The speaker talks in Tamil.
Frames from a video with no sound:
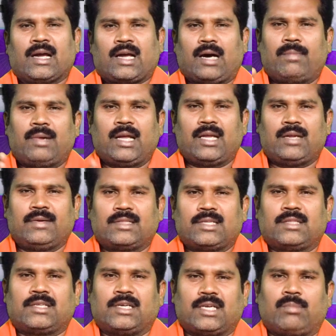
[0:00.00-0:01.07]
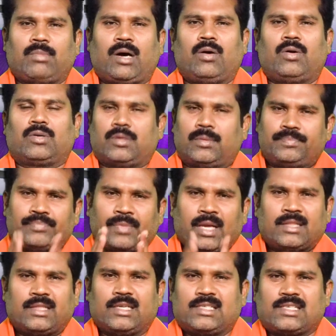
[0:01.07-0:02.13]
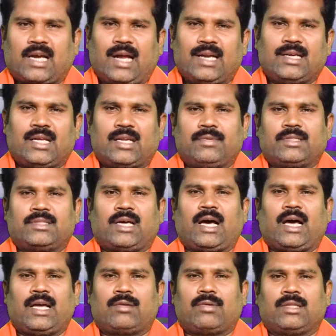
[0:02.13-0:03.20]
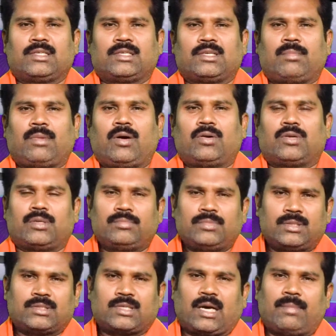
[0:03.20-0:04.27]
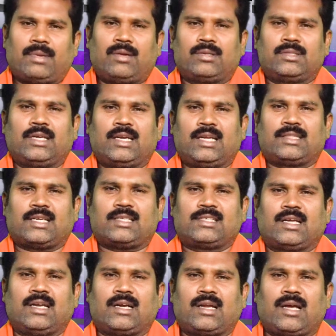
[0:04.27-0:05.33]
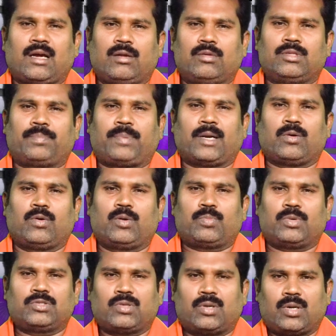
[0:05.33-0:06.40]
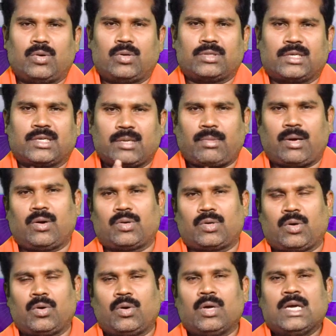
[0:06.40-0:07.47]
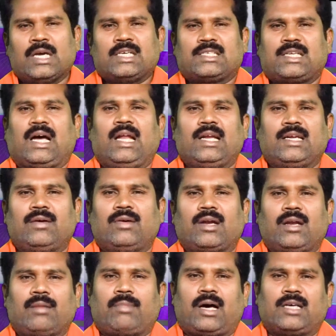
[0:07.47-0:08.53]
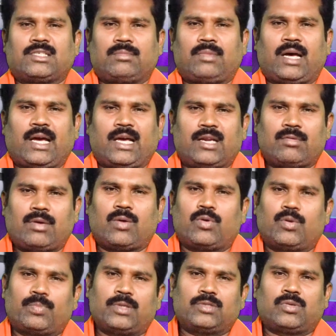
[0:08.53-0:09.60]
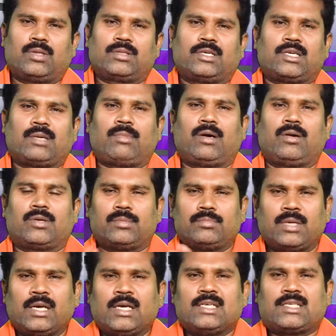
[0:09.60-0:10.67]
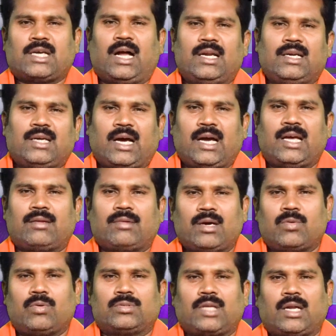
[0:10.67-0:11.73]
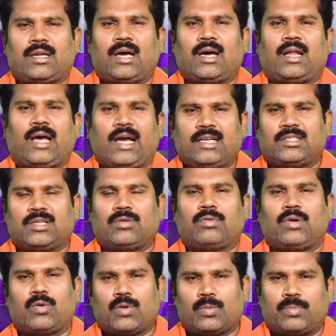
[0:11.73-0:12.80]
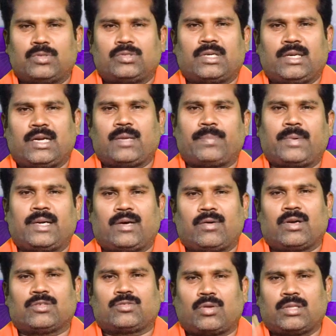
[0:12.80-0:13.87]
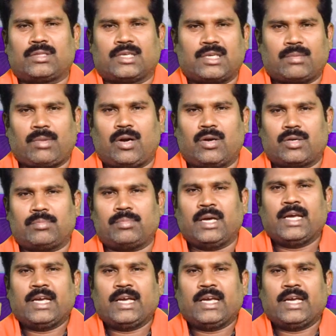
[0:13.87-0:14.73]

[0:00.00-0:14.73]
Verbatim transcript: கமல் அறிவித்த திட்டமாகட்டும் திரு ஸ்டாலின் அறிவித்த ஆயிரம் ரூபாய் திட்டமாகட்டும் கமல் வந்து இல்லத்தரசிகளுக்கு நாங்கள் வந்து பணம் கொடுப்போம்னு சொல்ற ஒரு திட்டமாகட்டும் ஸ்டாலின் அவர்கள் மாசம் ஆயிரம் ரூபாய் கொடுப்பேன்னு சொல்லி திட்டமாகட்டும் ஸ்டாலின் ஆயிரம் ரூபாய் கொடுத்தால் நாங்கள் ஆயிரத்தி ரூபாய் கொடுப்போம்னு சொல்லி எடப்பாடி அவர்கள் சொன்ன திட்டமாகட்டும்